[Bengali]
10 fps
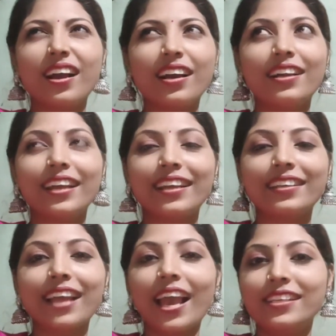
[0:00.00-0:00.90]
আর
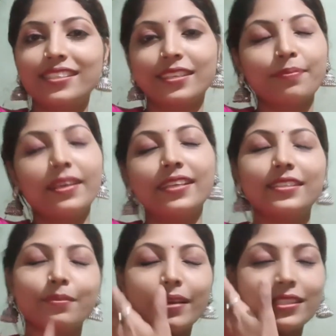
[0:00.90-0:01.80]
একটা আইসক্রিম
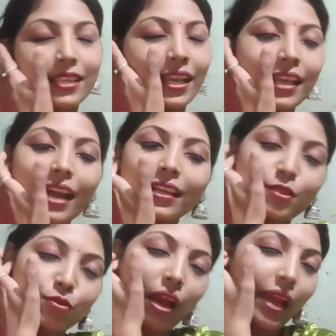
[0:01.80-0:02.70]
খেয়েছি ব্যাস এই আর
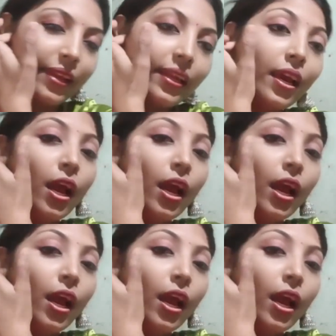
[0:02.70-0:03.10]
কিছু খাইনি